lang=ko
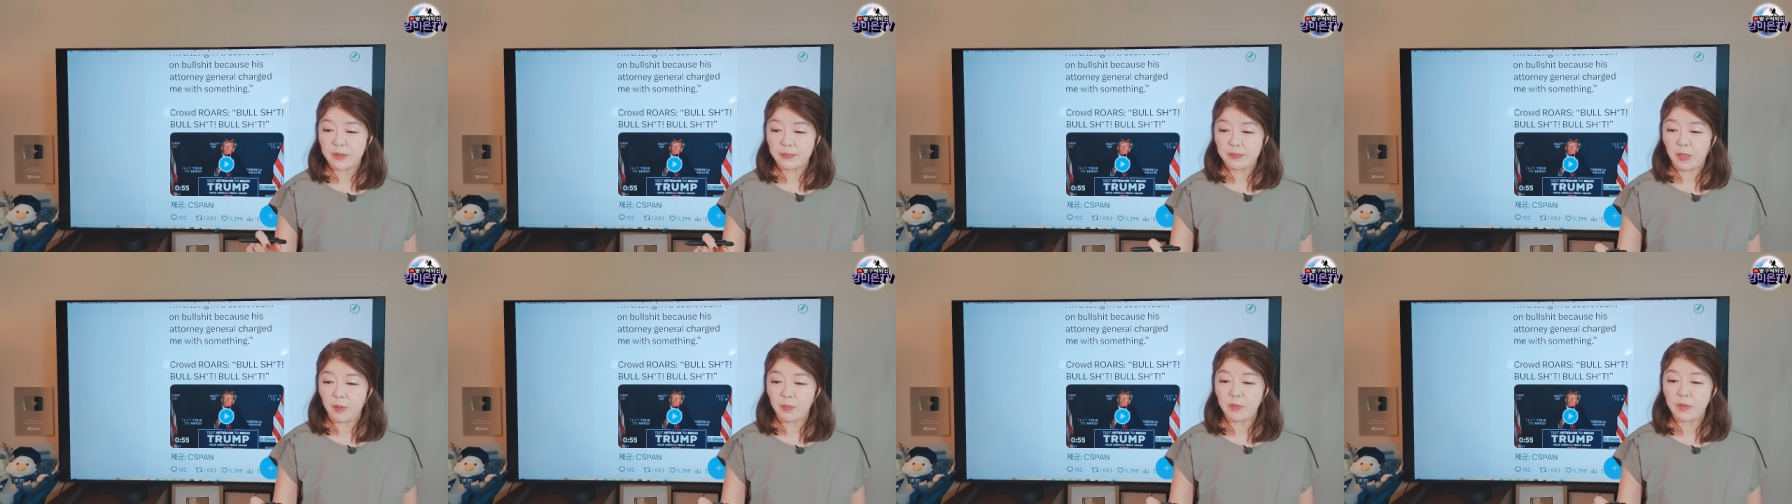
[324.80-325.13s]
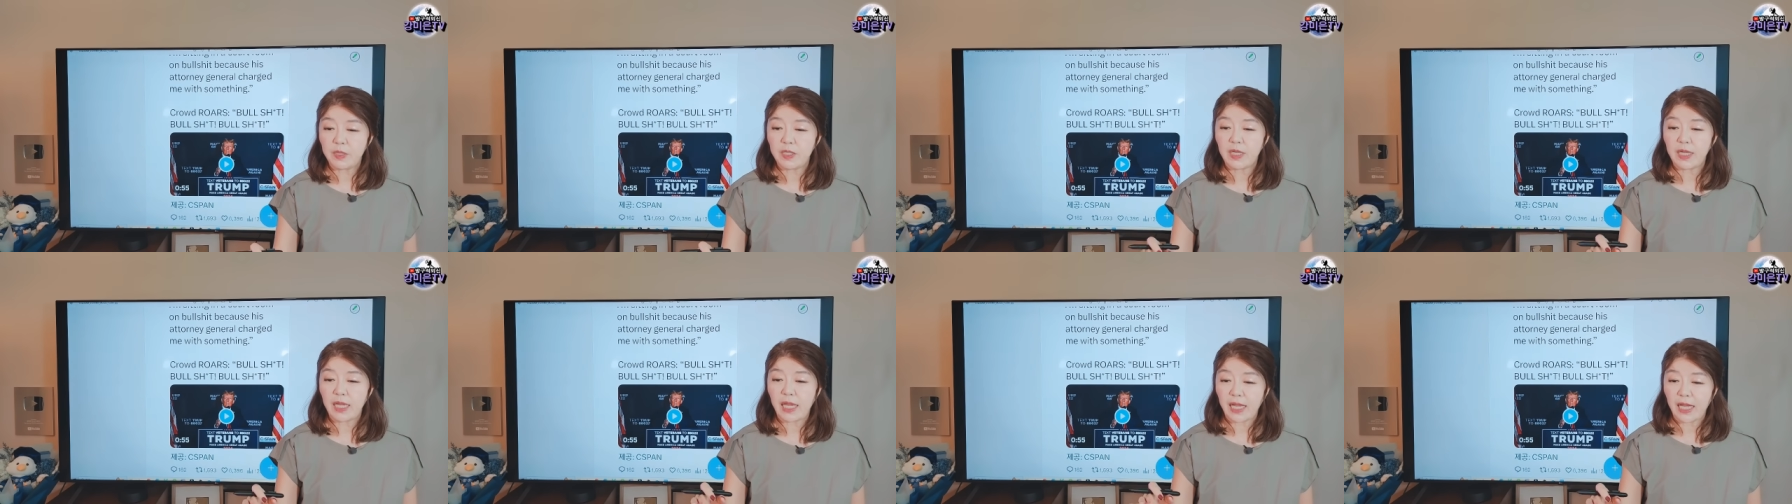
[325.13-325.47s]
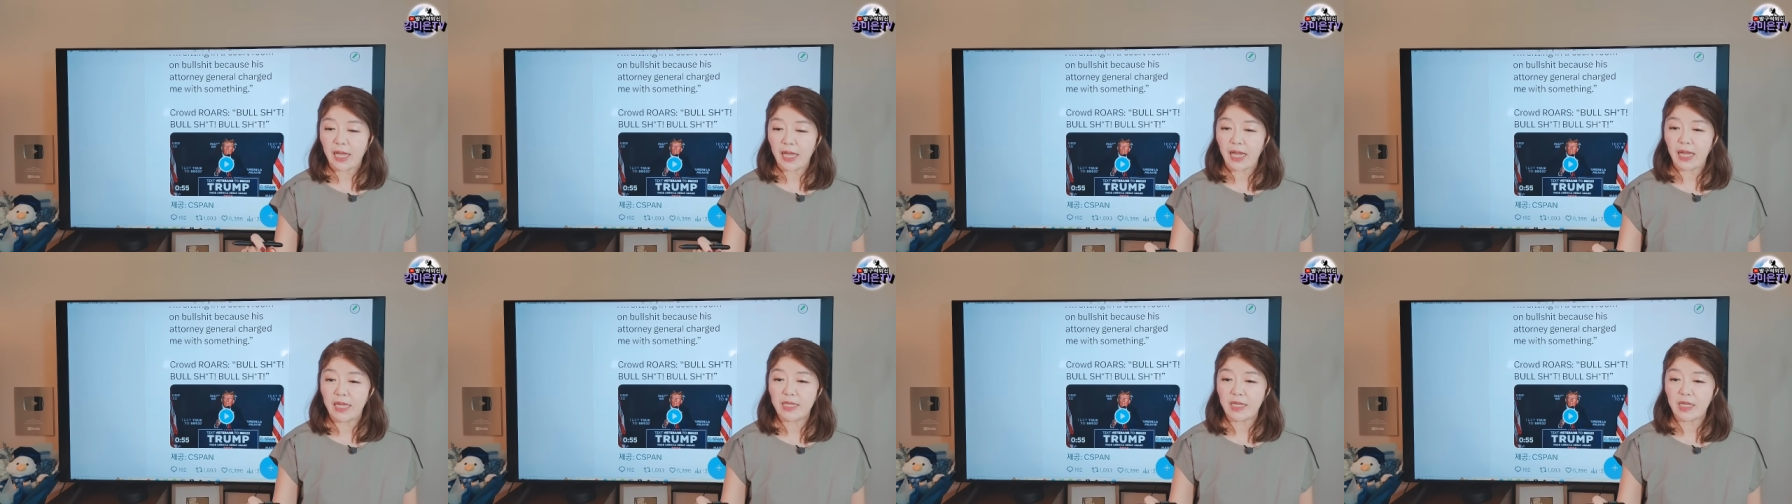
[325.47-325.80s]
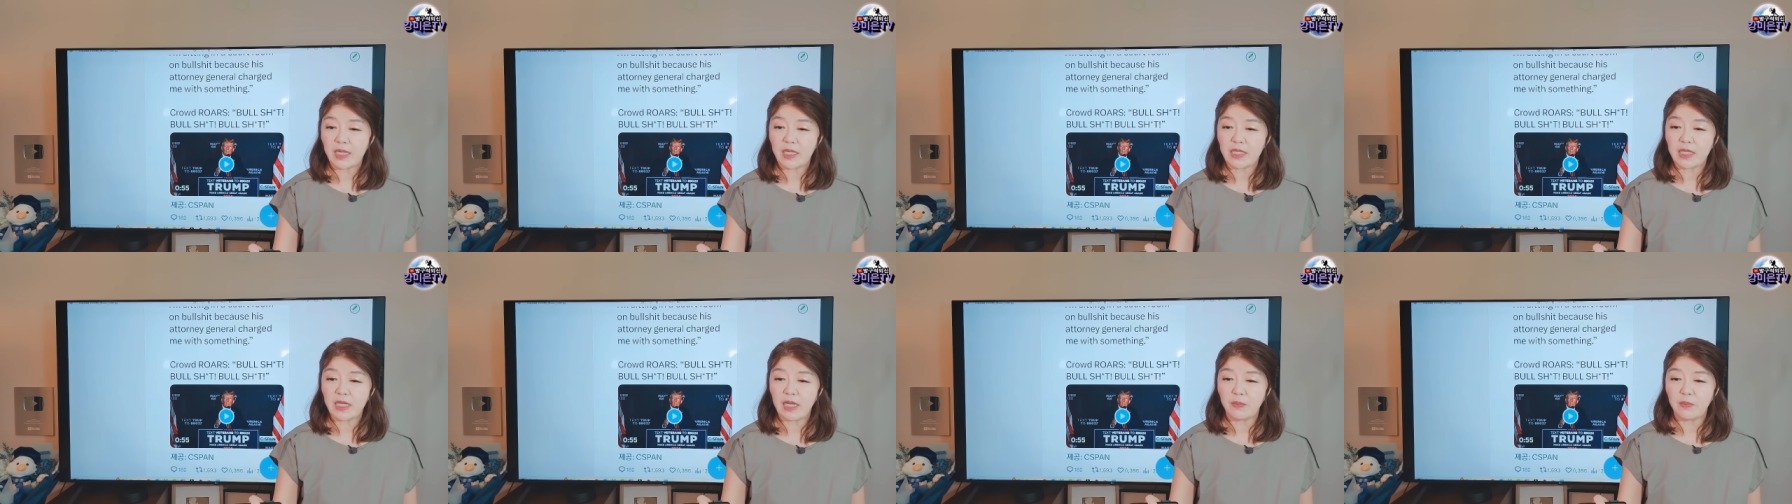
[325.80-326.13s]
법정에 가야
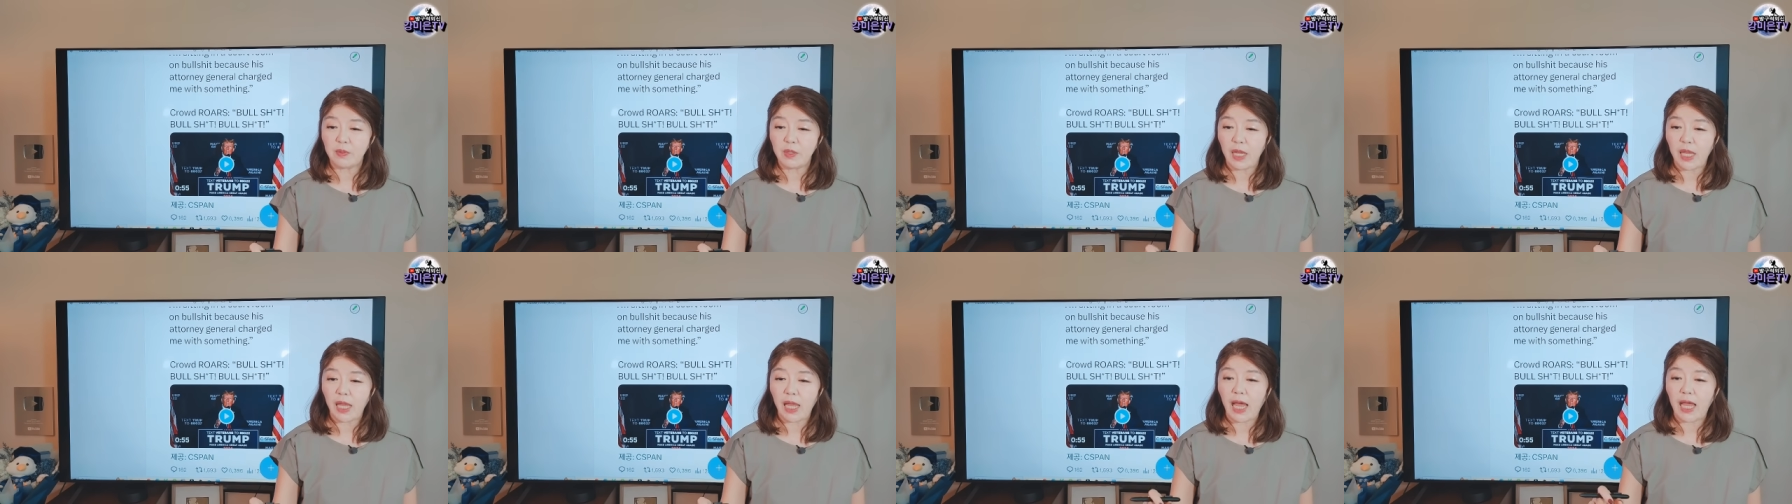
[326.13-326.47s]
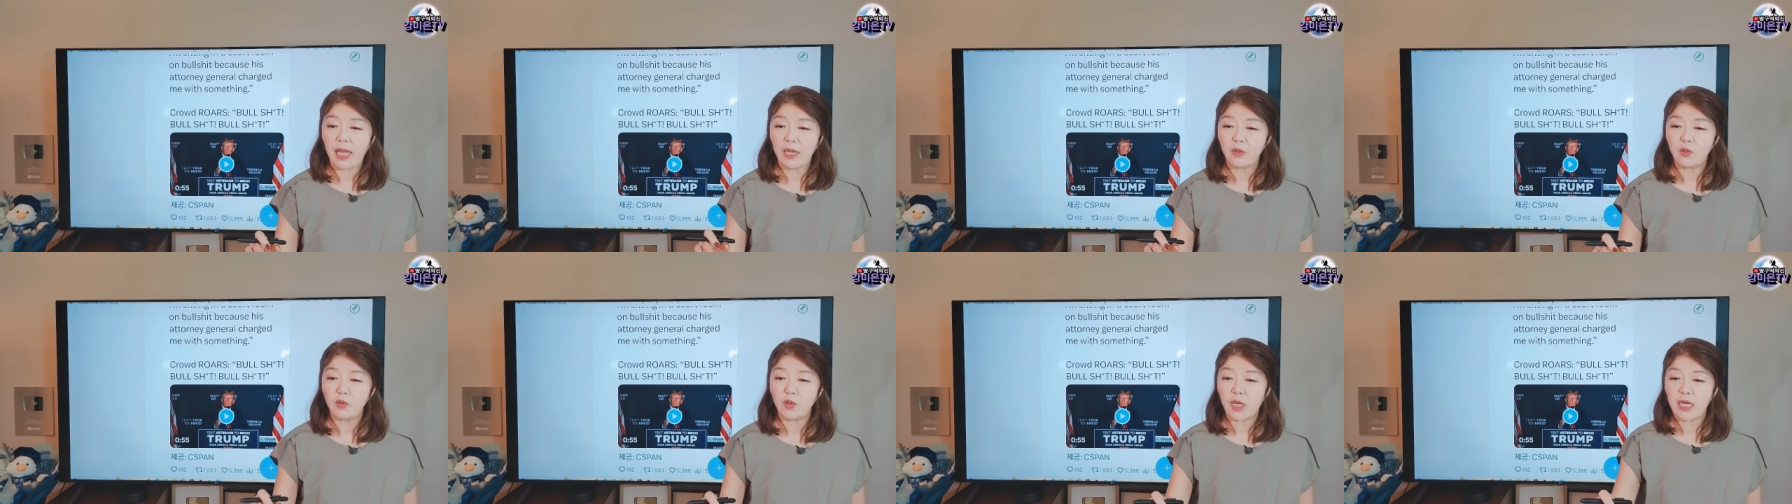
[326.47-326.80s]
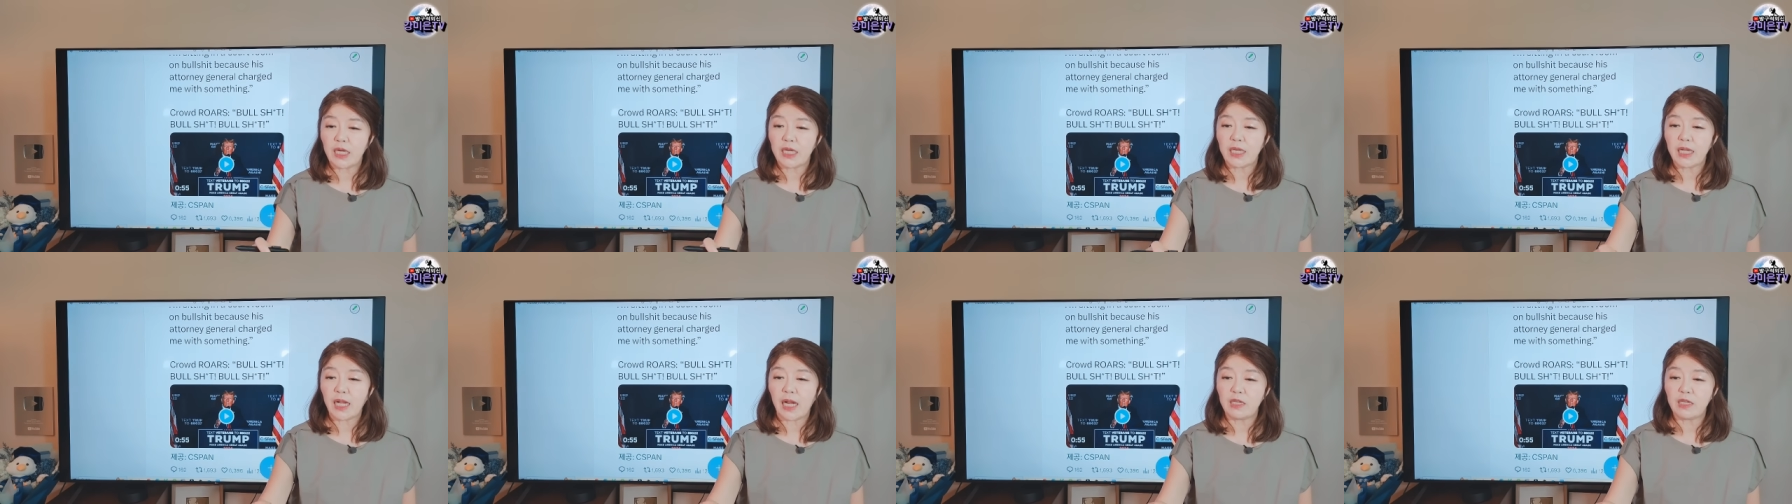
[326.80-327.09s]
되기 때문에 아이오와를